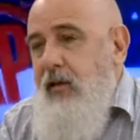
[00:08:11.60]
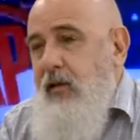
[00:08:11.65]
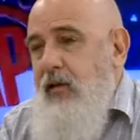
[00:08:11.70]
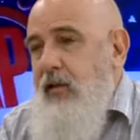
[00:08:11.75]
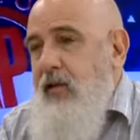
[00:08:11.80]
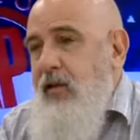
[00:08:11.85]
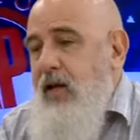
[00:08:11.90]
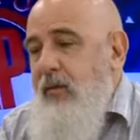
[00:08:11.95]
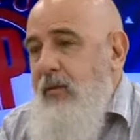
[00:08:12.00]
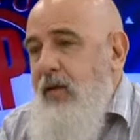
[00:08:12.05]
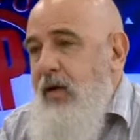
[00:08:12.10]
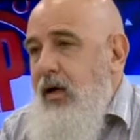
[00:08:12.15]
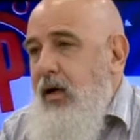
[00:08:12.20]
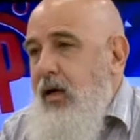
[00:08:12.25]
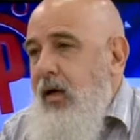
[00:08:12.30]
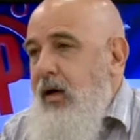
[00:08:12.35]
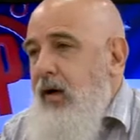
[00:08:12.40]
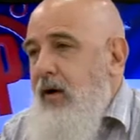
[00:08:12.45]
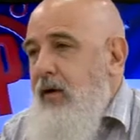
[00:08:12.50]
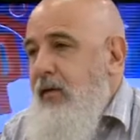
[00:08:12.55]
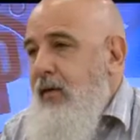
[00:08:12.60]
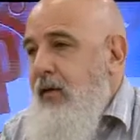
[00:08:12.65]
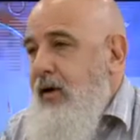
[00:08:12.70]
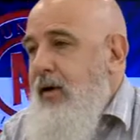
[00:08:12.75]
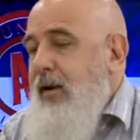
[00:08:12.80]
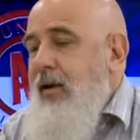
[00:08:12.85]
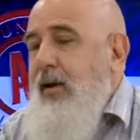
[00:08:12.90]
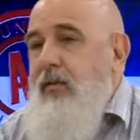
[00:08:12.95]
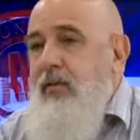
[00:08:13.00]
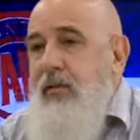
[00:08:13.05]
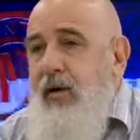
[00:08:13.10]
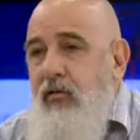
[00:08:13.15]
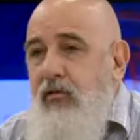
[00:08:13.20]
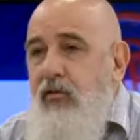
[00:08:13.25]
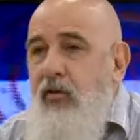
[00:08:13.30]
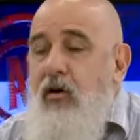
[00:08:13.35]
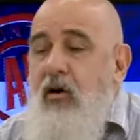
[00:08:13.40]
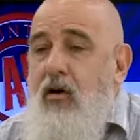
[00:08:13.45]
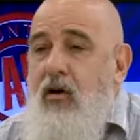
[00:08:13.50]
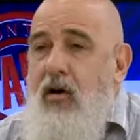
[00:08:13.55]
dinámica de la
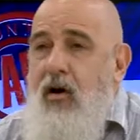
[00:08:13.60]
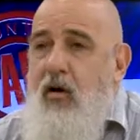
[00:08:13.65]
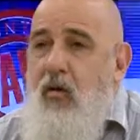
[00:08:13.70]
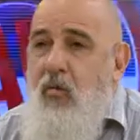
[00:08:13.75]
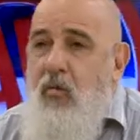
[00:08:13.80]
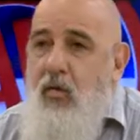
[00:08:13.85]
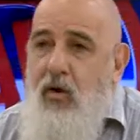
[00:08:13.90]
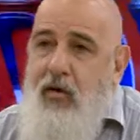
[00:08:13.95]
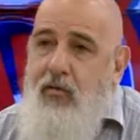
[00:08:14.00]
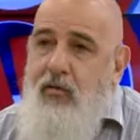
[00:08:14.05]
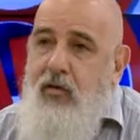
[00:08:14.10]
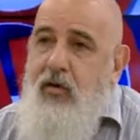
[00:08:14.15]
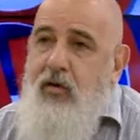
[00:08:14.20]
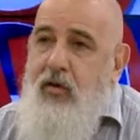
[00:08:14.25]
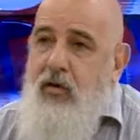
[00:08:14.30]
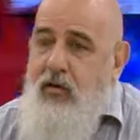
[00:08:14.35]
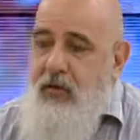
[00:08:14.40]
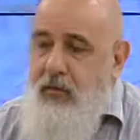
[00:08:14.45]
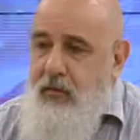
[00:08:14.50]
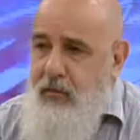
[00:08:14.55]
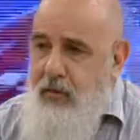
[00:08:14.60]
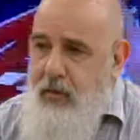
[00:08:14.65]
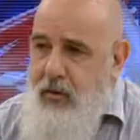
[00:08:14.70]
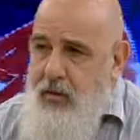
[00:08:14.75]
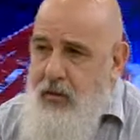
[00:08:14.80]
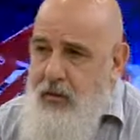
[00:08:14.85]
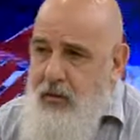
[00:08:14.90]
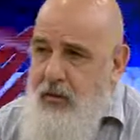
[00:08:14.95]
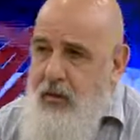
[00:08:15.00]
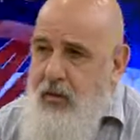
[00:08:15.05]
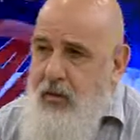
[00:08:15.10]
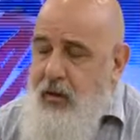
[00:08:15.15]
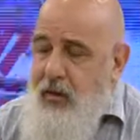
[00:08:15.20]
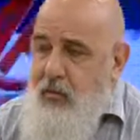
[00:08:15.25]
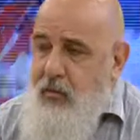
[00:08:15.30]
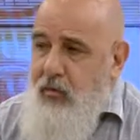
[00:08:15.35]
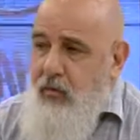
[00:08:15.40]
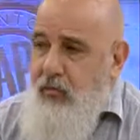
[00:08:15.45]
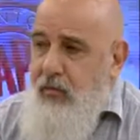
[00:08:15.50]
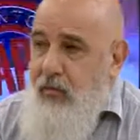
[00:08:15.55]
inversión, la acumulación y
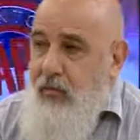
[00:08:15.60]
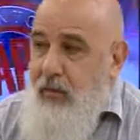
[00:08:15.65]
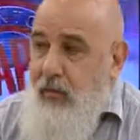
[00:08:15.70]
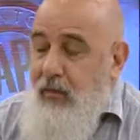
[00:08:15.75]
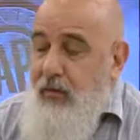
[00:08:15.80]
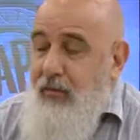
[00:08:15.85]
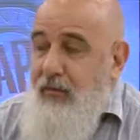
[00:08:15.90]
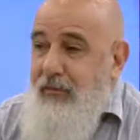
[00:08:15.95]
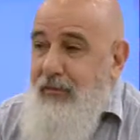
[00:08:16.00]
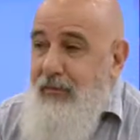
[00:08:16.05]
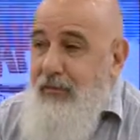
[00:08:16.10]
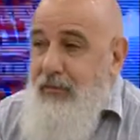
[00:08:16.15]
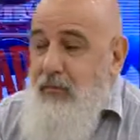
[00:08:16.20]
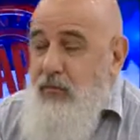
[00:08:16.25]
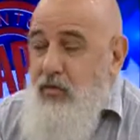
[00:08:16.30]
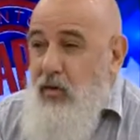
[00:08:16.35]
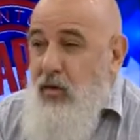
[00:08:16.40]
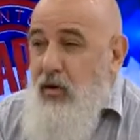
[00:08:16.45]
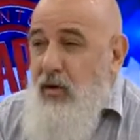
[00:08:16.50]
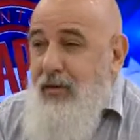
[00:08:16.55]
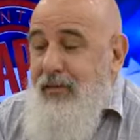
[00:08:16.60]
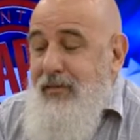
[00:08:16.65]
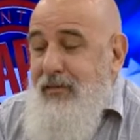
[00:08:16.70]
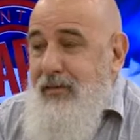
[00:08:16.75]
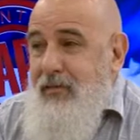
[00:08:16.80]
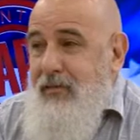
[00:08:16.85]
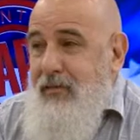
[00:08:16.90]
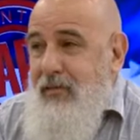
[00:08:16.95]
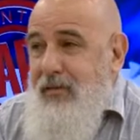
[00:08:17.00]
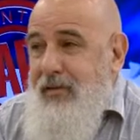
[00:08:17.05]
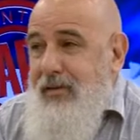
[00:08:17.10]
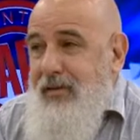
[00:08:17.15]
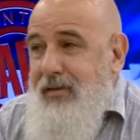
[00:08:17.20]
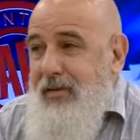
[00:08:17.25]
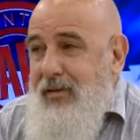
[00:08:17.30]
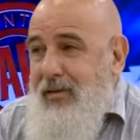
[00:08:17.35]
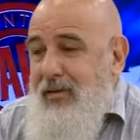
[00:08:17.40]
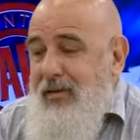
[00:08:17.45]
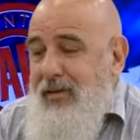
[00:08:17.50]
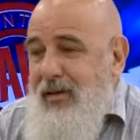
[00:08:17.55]
digamos, yo creo que
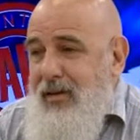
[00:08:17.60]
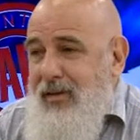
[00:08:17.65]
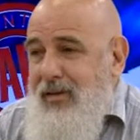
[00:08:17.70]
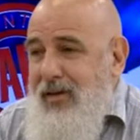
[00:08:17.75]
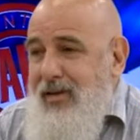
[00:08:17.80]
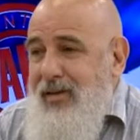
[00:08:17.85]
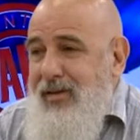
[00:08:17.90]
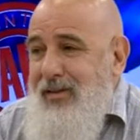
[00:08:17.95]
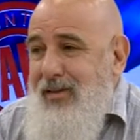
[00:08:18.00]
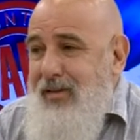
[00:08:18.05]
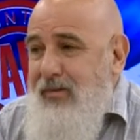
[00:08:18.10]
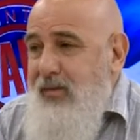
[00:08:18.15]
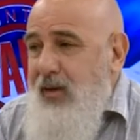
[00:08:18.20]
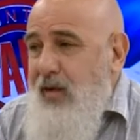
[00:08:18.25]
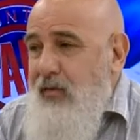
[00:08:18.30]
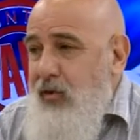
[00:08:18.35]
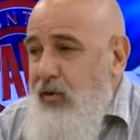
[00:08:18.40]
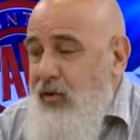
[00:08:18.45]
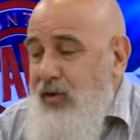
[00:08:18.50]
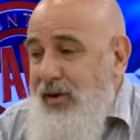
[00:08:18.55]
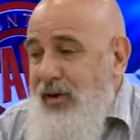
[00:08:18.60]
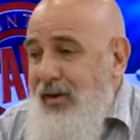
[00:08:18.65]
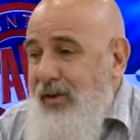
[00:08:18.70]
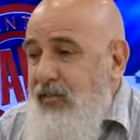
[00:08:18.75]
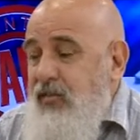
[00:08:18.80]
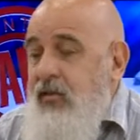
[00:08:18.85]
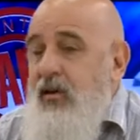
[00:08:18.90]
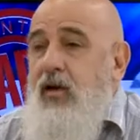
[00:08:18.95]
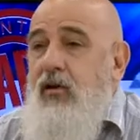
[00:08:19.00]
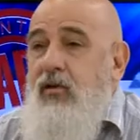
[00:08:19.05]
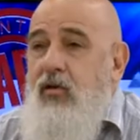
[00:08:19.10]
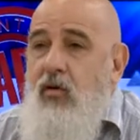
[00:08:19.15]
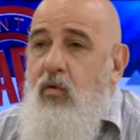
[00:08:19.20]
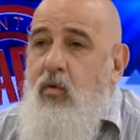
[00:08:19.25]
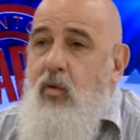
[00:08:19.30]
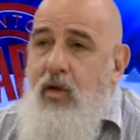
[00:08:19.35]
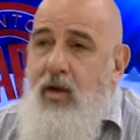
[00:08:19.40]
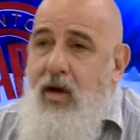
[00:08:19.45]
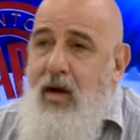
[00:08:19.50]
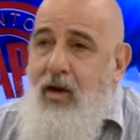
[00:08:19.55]
están intentando tener cierto
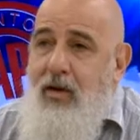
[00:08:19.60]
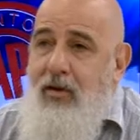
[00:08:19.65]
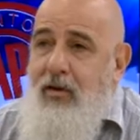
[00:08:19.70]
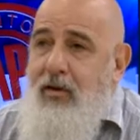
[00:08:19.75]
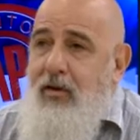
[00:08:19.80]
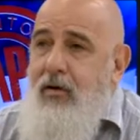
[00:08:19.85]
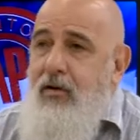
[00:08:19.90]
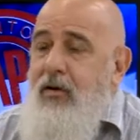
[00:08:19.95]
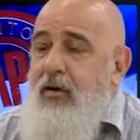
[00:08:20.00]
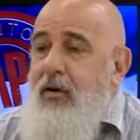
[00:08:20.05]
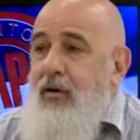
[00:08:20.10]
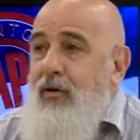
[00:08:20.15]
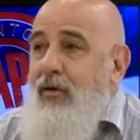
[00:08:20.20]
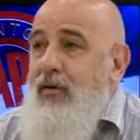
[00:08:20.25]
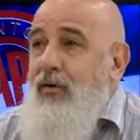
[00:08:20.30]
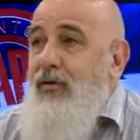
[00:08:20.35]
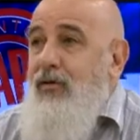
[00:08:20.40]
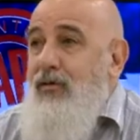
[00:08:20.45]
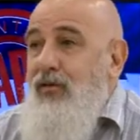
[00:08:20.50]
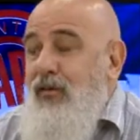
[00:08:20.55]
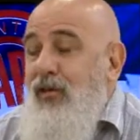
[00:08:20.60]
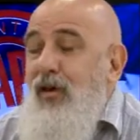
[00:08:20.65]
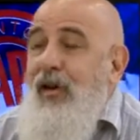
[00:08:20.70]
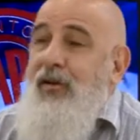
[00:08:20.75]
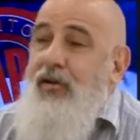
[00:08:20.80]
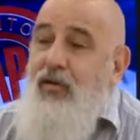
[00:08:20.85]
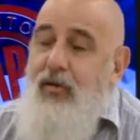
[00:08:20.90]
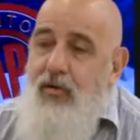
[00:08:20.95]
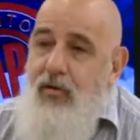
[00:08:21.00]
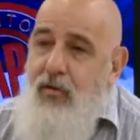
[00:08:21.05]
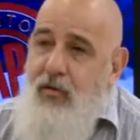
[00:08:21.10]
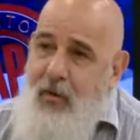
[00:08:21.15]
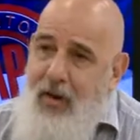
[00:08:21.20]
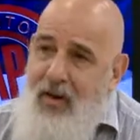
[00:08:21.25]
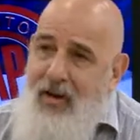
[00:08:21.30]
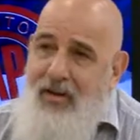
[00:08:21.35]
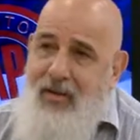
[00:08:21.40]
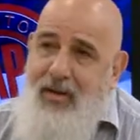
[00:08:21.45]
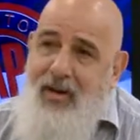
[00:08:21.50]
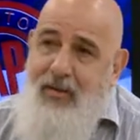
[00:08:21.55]
cuidado con ciertos
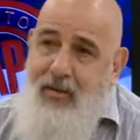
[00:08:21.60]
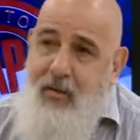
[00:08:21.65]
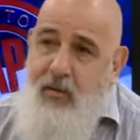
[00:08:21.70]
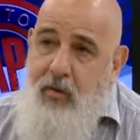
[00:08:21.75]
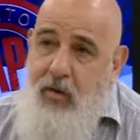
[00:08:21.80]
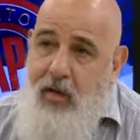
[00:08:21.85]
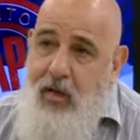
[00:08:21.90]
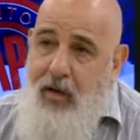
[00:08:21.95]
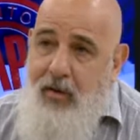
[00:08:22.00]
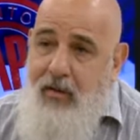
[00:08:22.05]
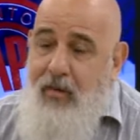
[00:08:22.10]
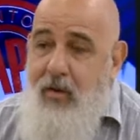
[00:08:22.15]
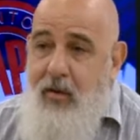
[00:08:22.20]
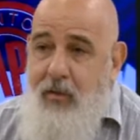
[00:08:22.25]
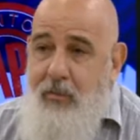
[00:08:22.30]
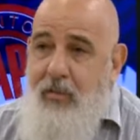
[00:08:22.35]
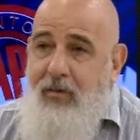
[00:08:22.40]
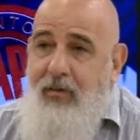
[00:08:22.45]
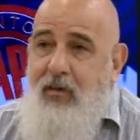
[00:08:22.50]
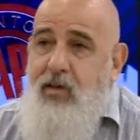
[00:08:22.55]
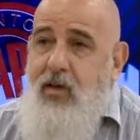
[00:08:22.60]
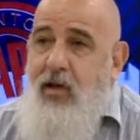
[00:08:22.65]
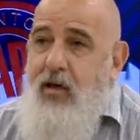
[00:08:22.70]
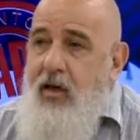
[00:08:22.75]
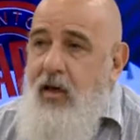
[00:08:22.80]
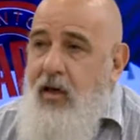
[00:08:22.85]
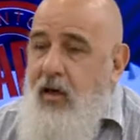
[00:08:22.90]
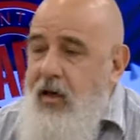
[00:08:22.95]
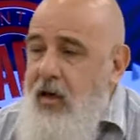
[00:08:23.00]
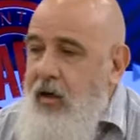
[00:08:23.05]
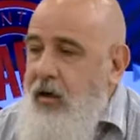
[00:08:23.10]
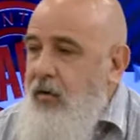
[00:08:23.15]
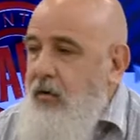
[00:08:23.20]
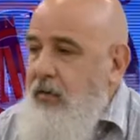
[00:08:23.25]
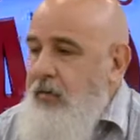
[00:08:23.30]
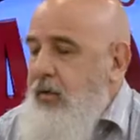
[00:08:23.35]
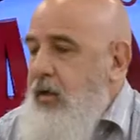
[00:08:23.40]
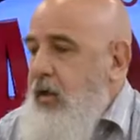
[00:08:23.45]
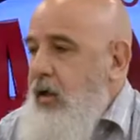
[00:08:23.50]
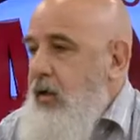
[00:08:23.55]
niveles de actividad, más allá de
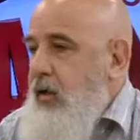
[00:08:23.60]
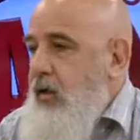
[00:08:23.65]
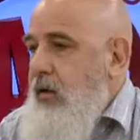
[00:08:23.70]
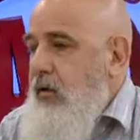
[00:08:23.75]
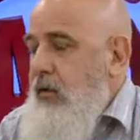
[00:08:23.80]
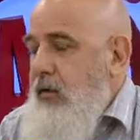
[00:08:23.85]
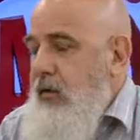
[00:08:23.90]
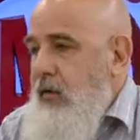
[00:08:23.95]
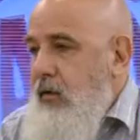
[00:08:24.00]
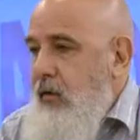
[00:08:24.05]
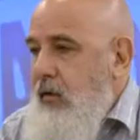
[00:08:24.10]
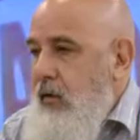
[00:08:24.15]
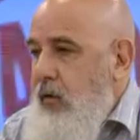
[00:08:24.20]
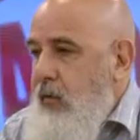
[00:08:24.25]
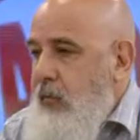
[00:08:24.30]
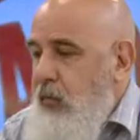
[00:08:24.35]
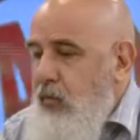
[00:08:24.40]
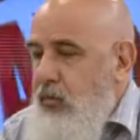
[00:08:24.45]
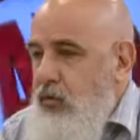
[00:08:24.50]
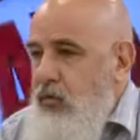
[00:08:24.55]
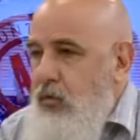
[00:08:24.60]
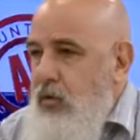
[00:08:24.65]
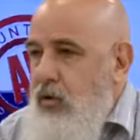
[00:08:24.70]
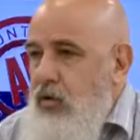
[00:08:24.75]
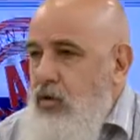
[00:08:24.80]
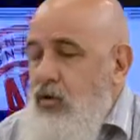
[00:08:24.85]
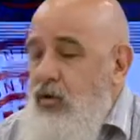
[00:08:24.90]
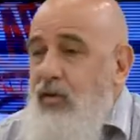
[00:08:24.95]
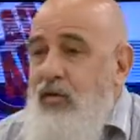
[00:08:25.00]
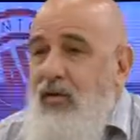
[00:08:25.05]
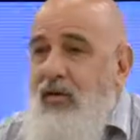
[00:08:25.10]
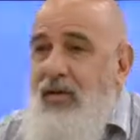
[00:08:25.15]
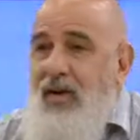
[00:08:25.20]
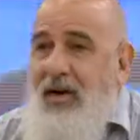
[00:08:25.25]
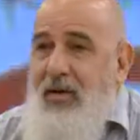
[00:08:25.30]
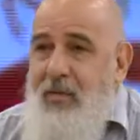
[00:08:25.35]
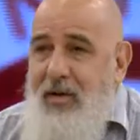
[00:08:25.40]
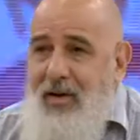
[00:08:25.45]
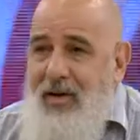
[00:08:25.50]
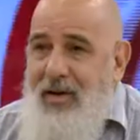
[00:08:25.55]
que, eh, digamos, yo no sé si
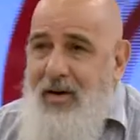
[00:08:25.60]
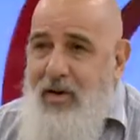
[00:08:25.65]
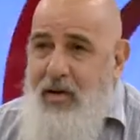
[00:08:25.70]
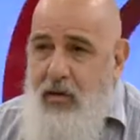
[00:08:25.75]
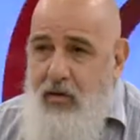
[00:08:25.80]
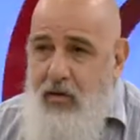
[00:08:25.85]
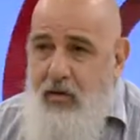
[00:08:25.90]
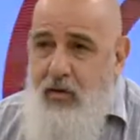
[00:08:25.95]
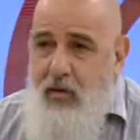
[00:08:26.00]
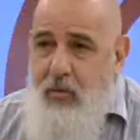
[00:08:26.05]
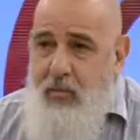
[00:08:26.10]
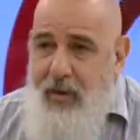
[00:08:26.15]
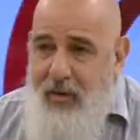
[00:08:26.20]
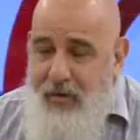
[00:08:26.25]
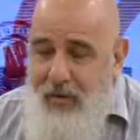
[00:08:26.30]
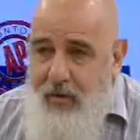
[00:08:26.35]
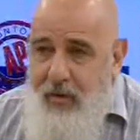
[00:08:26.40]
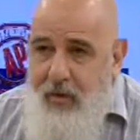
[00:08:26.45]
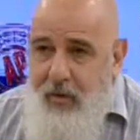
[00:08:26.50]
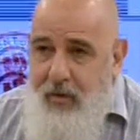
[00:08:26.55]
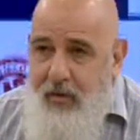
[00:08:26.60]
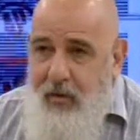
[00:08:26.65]
las medidas que ellos toman...